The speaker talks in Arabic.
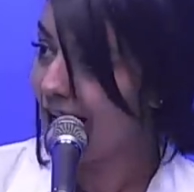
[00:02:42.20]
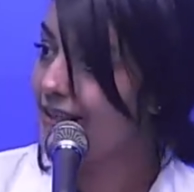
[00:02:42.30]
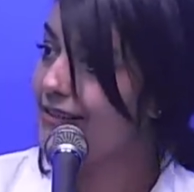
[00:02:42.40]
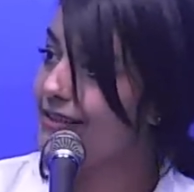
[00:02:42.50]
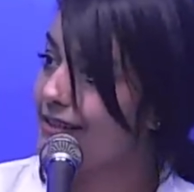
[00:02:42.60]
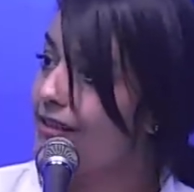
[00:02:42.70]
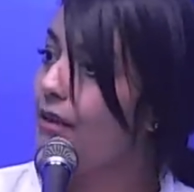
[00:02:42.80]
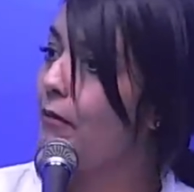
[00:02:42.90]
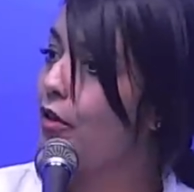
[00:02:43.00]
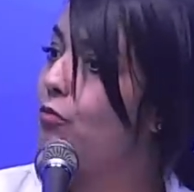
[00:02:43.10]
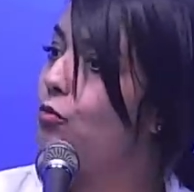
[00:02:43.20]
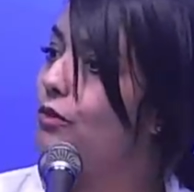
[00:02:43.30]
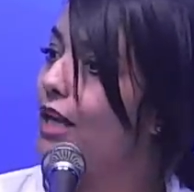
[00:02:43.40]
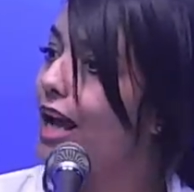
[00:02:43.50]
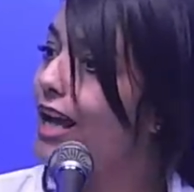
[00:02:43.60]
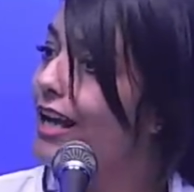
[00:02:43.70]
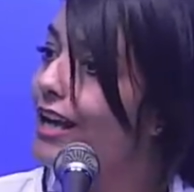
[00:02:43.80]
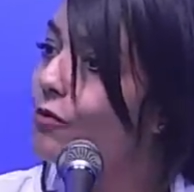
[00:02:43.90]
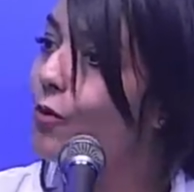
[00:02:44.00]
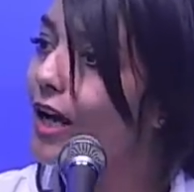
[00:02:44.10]
الرسالة مضمونها
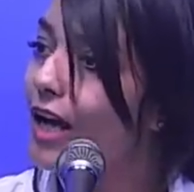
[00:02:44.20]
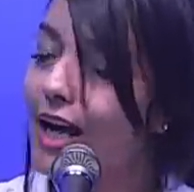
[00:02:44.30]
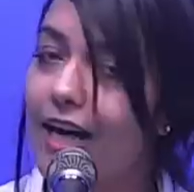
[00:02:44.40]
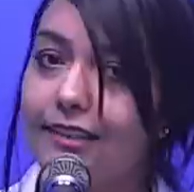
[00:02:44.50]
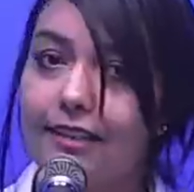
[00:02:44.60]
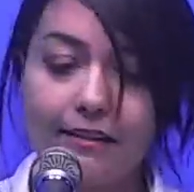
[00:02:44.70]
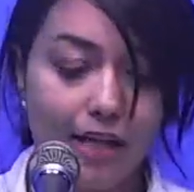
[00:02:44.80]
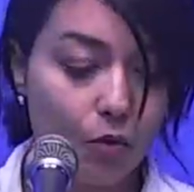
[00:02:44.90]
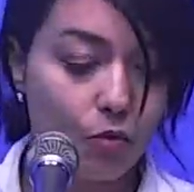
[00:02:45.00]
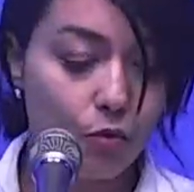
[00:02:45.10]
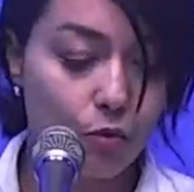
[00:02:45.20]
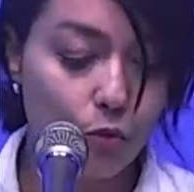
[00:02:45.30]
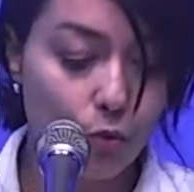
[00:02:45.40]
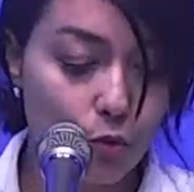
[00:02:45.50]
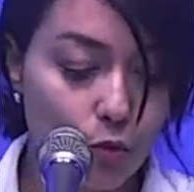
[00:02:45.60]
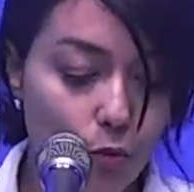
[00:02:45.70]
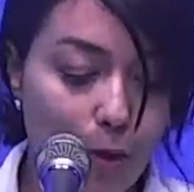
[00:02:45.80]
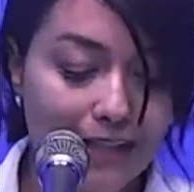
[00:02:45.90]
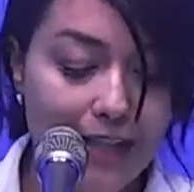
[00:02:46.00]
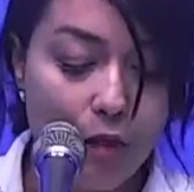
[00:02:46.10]
وقع تناقله
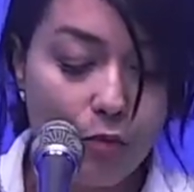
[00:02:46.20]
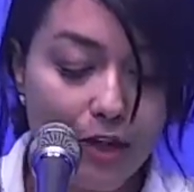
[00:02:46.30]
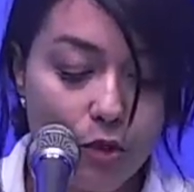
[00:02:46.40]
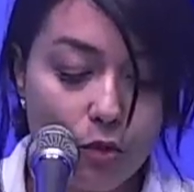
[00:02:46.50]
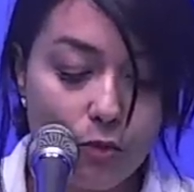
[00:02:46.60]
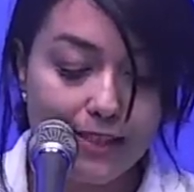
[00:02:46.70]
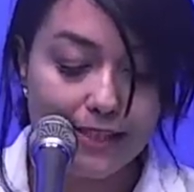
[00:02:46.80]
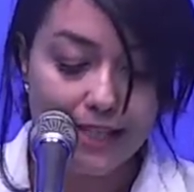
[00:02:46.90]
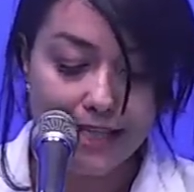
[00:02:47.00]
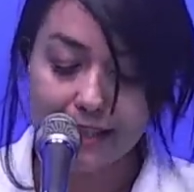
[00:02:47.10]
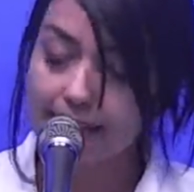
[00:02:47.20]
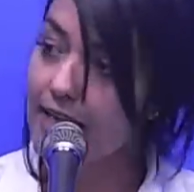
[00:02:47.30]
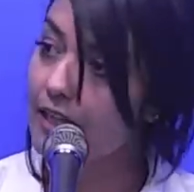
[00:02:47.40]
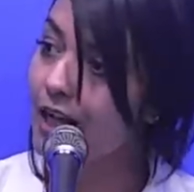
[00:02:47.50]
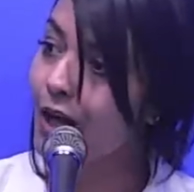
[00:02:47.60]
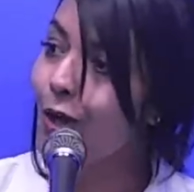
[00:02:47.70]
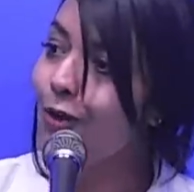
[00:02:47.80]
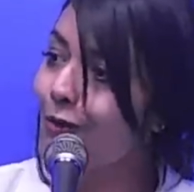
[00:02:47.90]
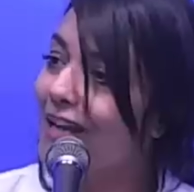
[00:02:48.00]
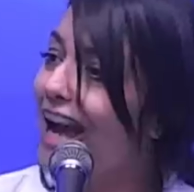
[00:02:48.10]
وتأويله سياسيا
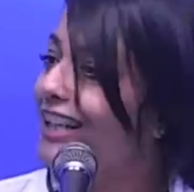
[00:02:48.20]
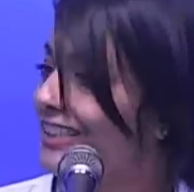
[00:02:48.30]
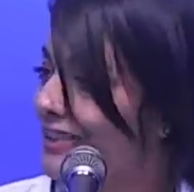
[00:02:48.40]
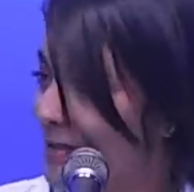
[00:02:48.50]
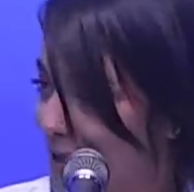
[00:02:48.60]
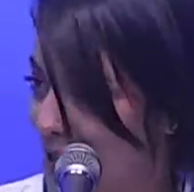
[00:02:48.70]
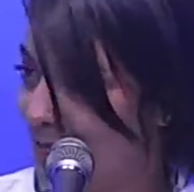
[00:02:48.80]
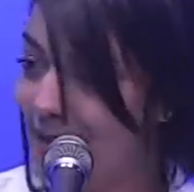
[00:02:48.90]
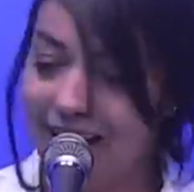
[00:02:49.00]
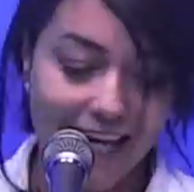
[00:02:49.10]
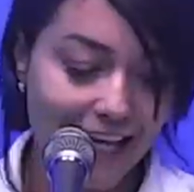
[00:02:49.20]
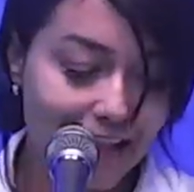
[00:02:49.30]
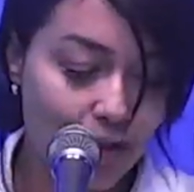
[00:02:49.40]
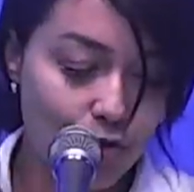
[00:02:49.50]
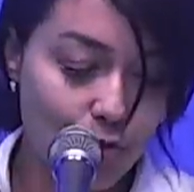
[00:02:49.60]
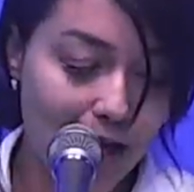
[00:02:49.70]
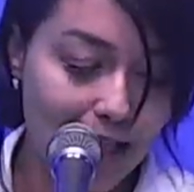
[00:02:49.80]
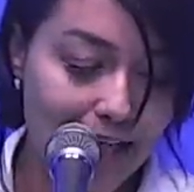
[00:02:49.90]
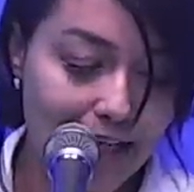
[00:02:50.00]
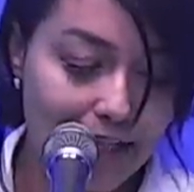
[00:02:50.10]
كل حد كما يحب هيت نرجو
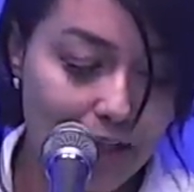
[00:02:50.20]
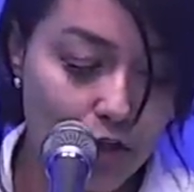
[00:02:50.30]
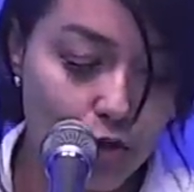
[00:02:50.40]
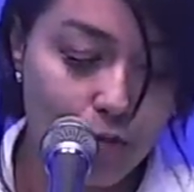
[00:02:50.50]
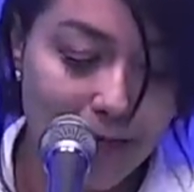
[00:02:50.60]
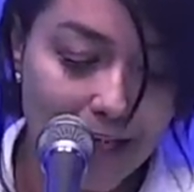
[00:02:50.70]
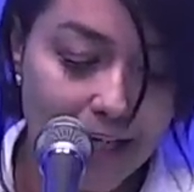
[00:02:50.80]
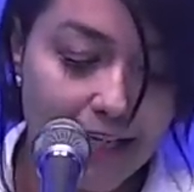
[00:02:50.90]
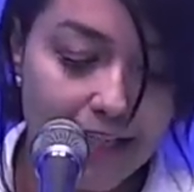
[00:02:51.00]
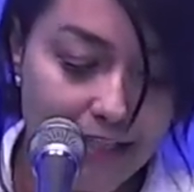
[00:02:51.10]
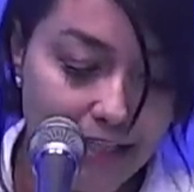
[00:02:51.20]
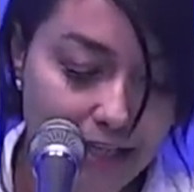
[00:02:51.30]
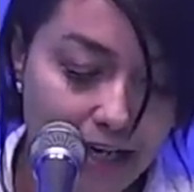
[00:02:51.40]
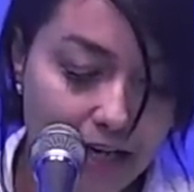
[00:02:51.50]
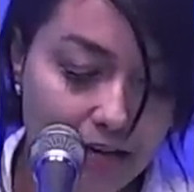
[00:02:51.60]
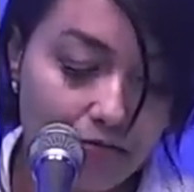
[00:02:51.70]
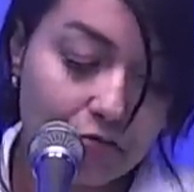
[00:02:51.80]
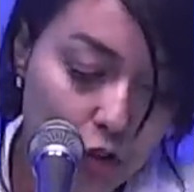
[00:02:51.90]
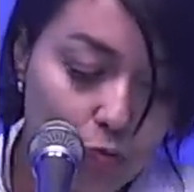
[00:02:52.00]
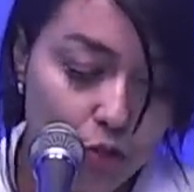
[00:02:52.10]
احنا للجمل اللي هي آه،
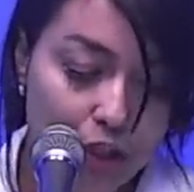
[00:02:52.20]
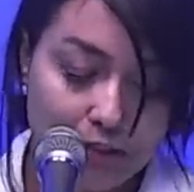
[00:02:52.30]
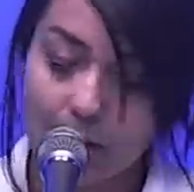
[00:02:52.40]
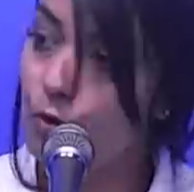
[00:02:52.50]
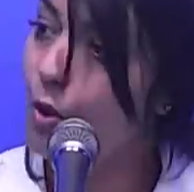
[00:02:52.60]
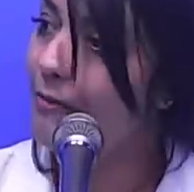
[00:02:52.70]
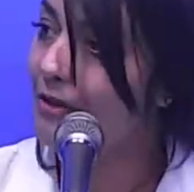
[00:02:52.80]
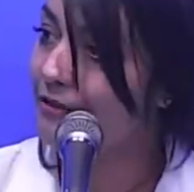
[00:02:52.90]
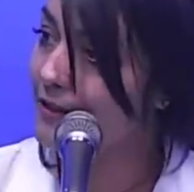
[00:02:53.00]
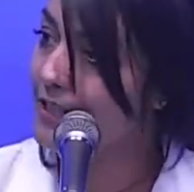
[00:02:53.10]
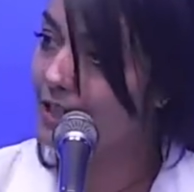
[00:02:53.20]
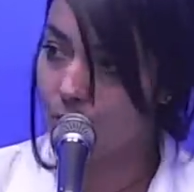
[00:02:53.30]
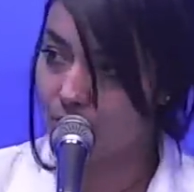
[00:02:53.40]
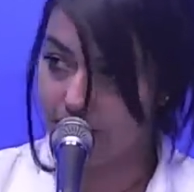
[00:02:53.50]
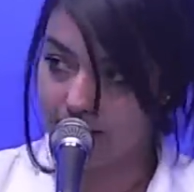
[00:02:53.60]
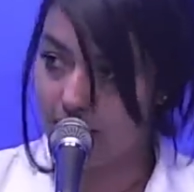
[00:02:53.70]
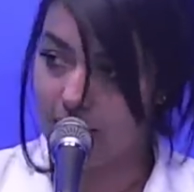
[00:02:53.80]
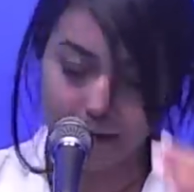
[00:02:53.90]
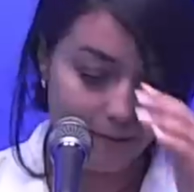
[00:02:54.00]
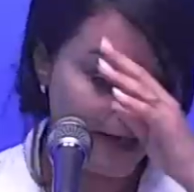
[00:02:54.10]
نجم نعتبروها مفاتيح وانت
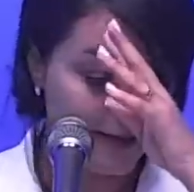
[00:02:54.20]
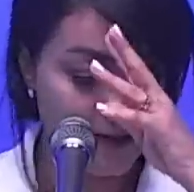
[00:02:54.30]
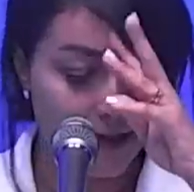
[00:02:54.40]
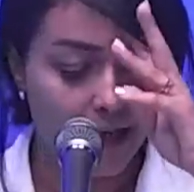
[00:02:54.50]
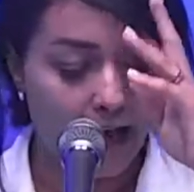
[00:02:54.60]
طبعا بعد